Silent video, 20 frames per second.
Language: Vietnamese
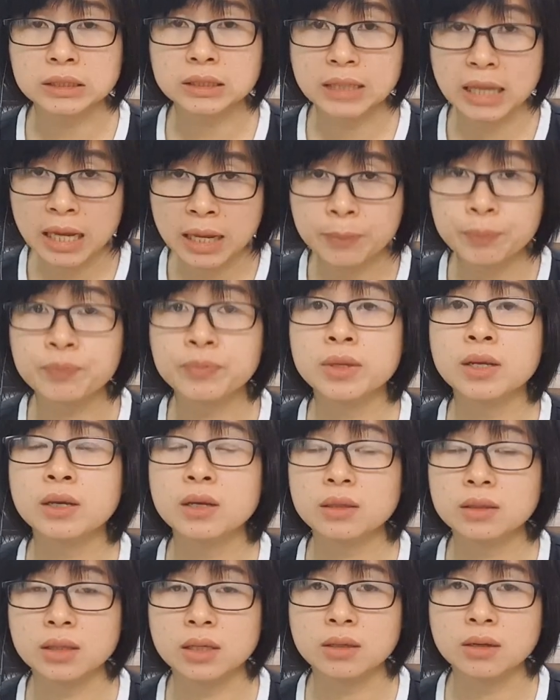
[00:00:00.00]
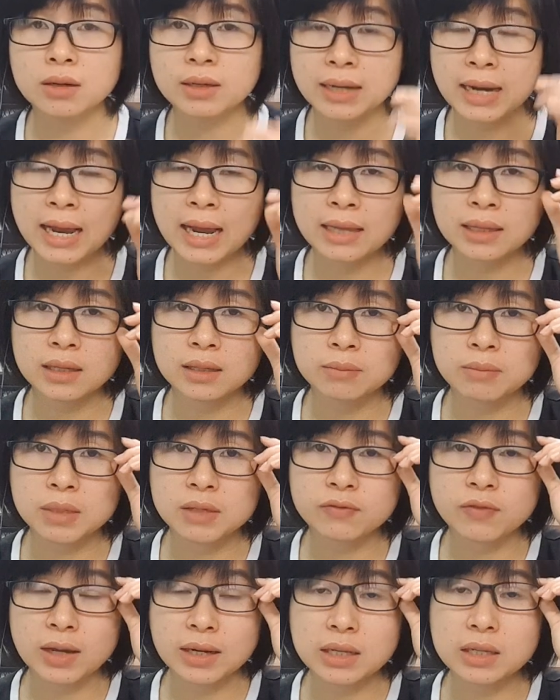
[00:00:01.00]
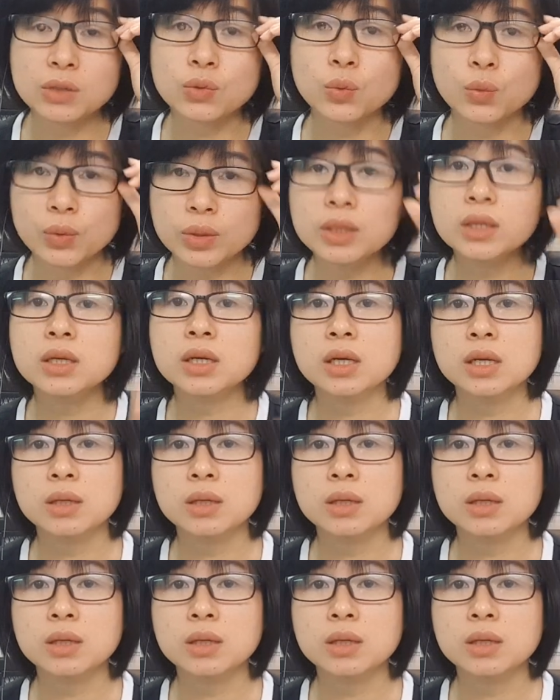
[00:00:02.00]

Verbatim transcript: xem, thì nó ra thì mình phải đi duỗi.